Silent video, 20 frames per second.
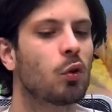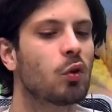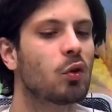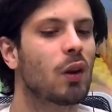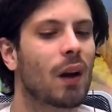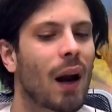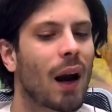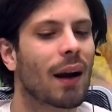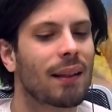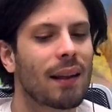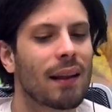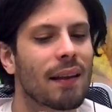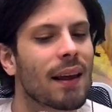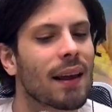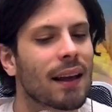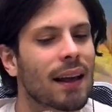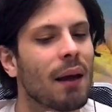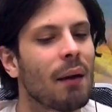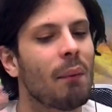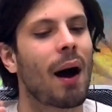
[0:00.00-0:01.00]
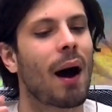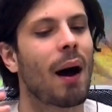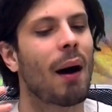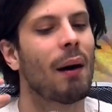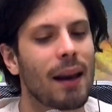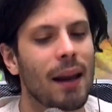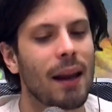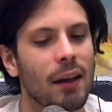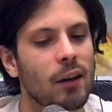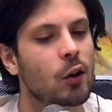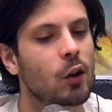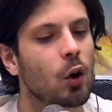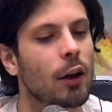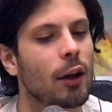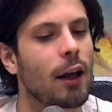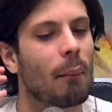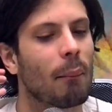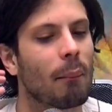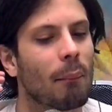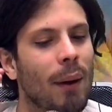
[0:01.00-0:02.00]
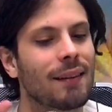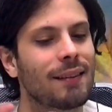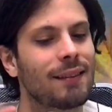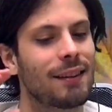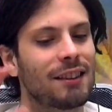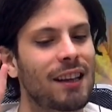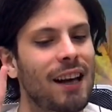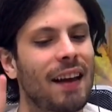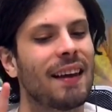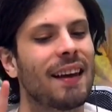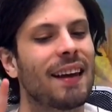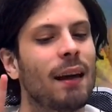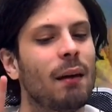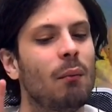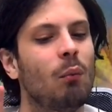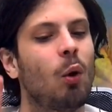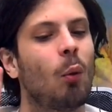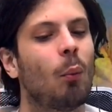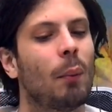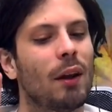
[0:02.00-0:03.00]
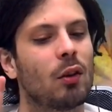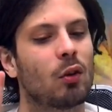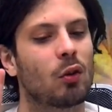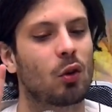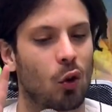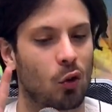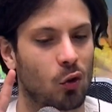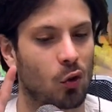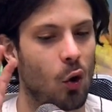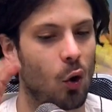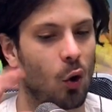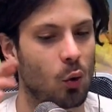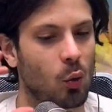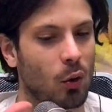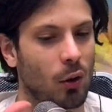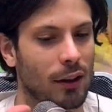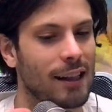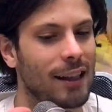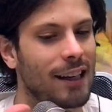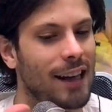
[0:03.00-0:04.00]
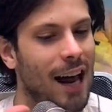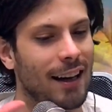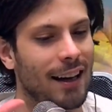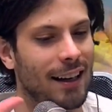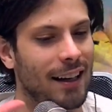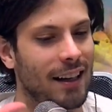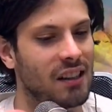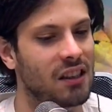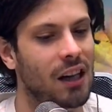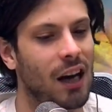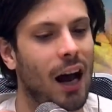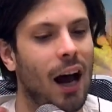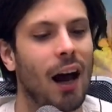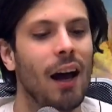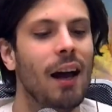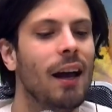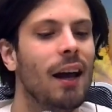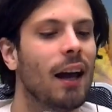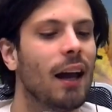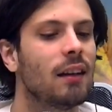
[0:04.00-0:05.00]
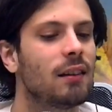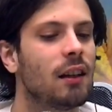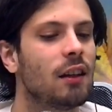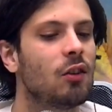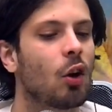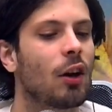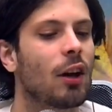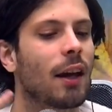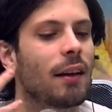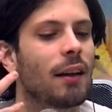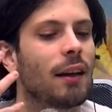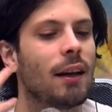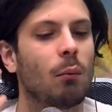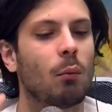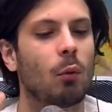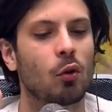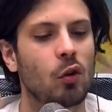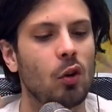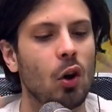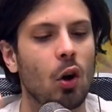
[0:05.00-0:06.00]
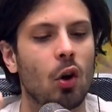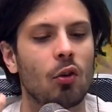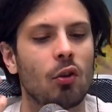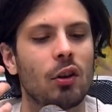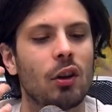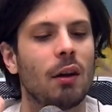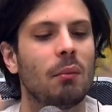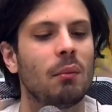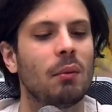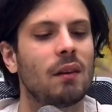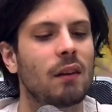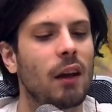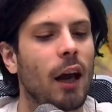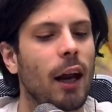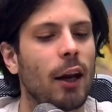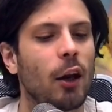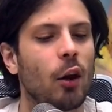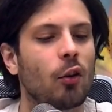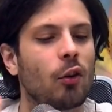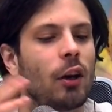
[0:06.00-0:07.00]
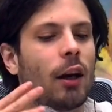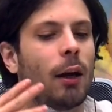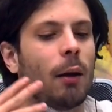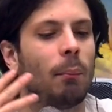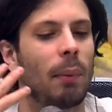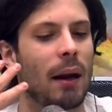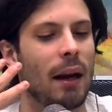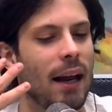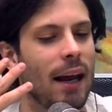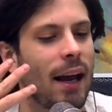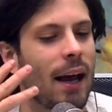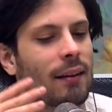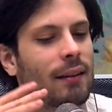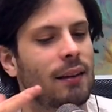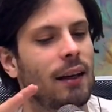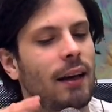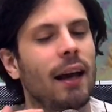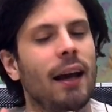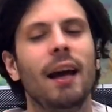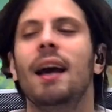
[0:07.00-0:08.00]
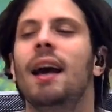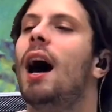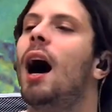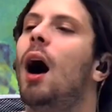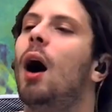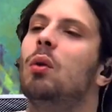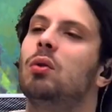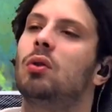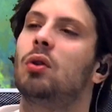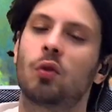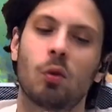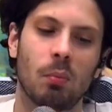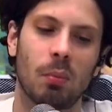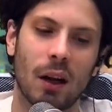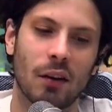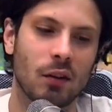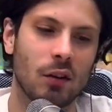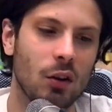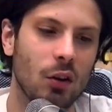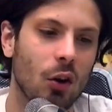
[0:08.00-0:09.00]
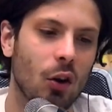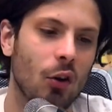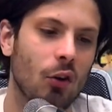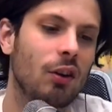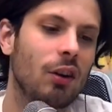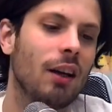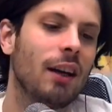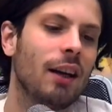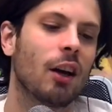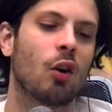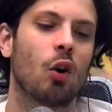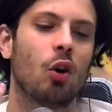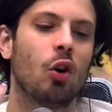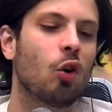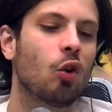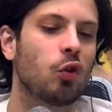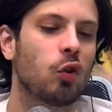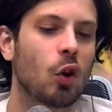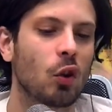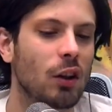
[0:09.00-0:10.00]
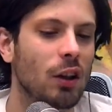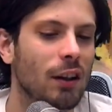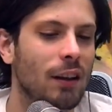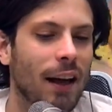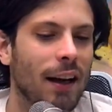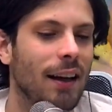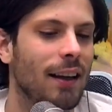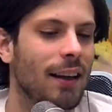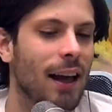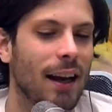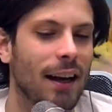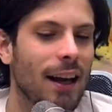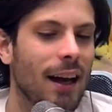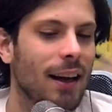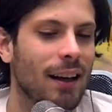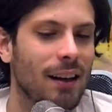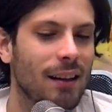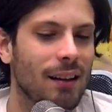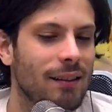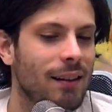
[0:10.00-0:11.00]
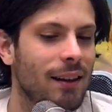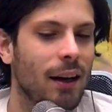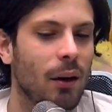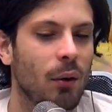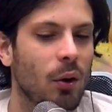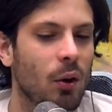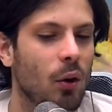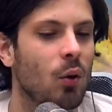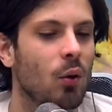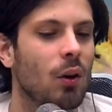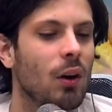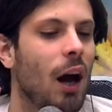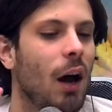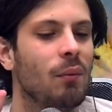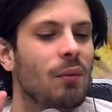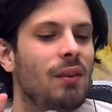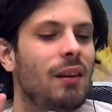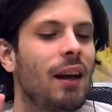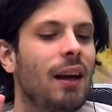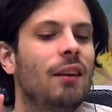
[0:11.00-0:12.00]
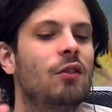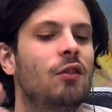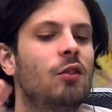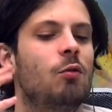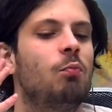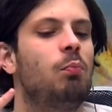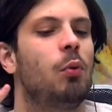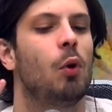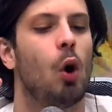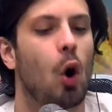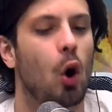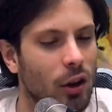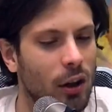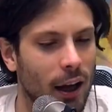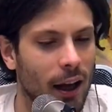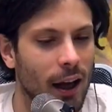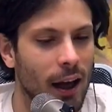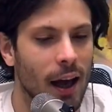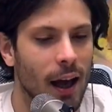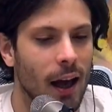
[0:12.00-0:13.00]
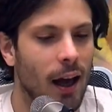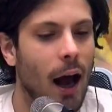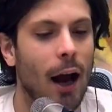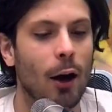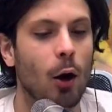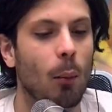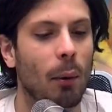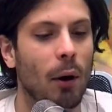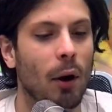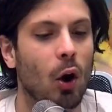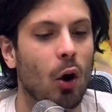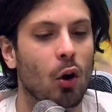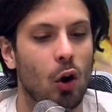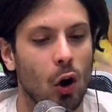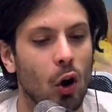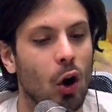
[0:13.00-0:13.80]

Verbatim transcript: mostrarte de qué va la historia más allá de qué momentos ocurrirán en ella. Esta historia tiene emoción, tiene misterios, tiene peleas, tiene autosuperación, tiene colosos titanes que harían que el cerebro de un hámster explote. Ah, no, perdón,